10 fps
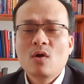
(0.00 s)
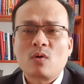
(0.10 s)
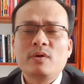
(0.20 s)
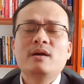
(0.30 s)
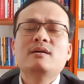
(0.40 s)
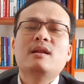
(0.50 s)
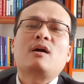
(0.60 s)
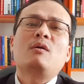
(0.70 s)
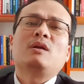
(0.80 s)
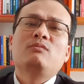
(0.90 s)
cũng như là
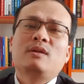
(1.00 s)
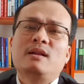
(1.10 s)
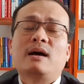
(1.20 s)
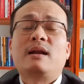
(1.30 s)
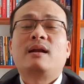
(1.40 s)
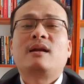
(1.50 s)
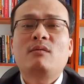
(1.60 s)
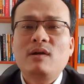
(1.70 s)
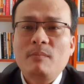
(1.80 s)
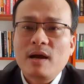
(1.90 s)
có thông tin là
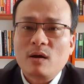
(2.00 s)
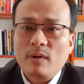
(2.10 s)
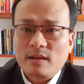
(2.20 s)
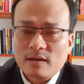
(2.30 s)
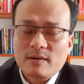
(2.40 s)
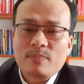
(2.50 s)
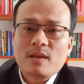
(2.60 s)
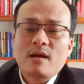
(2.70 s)
trong năm 2024